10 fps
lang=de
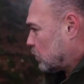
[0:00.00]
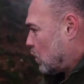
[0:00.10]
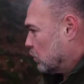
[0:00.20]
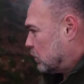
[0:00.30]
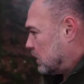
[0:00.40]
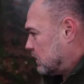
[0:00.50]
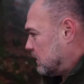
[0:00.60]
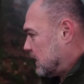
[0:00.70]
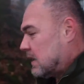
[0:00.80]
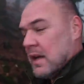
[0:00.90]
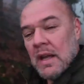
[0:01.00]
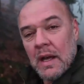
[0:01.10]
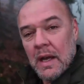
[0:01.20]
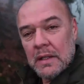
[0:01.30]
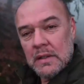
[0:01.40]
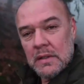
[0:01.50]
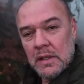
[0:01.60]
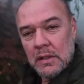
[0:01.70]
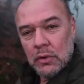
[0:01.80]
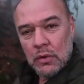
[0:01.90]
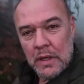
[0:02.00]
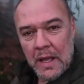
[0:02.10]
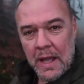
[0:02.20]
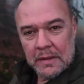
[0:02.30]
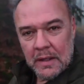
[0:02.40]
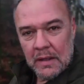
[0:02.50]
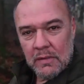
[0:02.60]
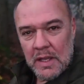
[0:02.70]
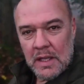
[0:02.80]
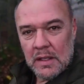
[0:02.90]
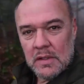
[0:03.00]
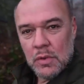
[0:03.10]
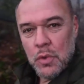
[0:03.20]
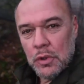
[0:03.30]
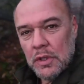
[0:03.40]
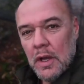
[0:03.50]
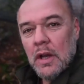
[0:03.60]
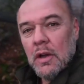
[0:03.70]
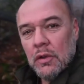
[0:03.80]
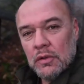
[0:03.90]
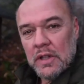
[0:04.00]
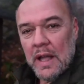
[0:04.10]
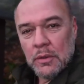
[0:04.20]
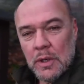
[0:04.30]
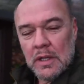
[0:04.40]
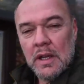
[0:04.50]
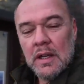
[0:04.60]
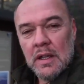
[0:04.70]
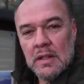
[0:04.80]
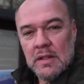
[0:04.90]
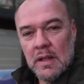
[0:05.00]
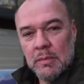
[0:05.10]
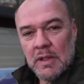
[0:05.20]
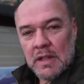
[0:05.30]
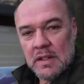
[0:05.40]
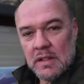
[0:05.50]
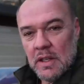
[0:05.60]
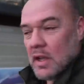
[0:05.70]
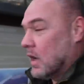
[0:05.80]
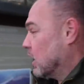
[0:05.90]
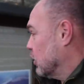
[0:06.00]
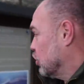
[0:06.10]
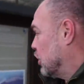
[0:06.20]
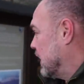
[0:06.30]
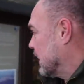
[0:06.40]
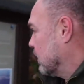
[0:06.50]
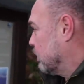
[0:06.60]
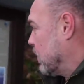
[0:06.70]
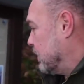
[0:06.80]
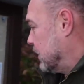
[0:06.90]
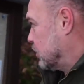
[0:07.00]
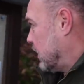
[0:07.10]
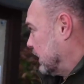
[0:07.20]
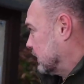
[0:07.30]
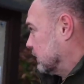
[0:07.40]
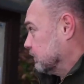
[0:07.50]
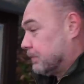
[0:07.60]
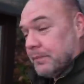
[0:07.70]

Und deswegen hat sie sich natürlich andere Wege gesucht und dadurch ist eben dann diese Schlingenform entstanden.